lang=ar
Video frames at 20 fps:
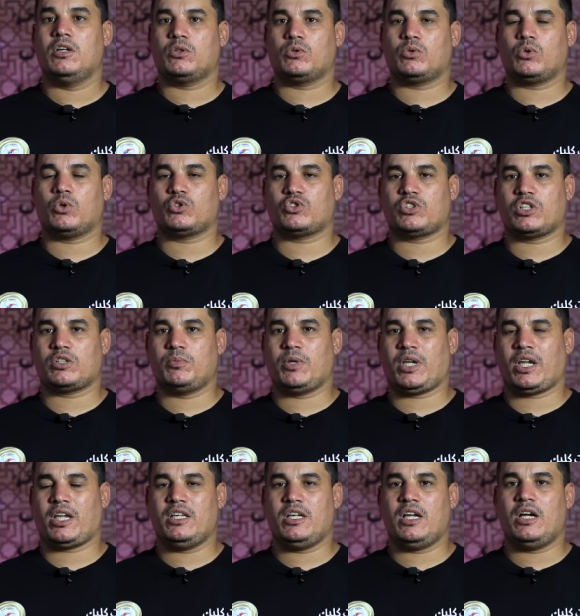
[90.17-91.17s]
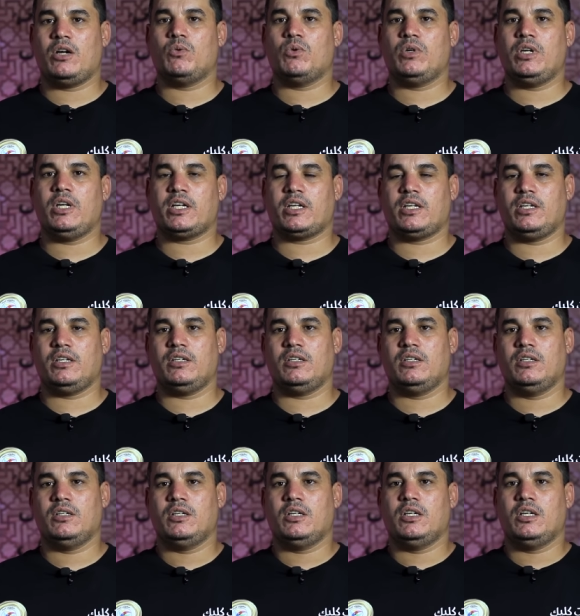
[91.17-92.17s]
دروس تطبيقيه ولكن
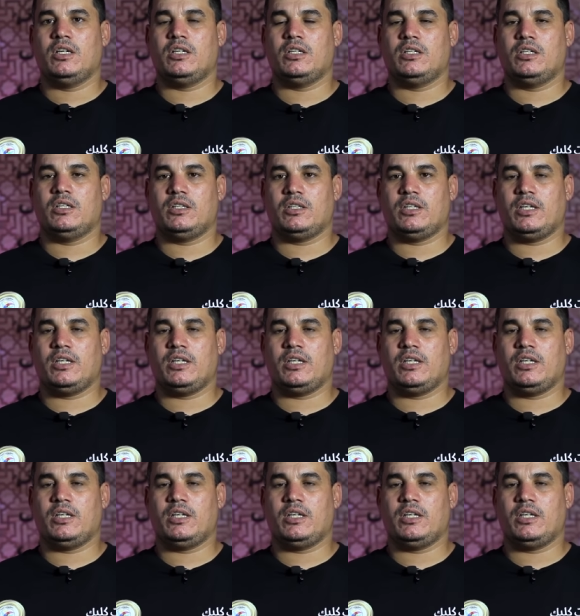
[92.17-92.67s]
آه،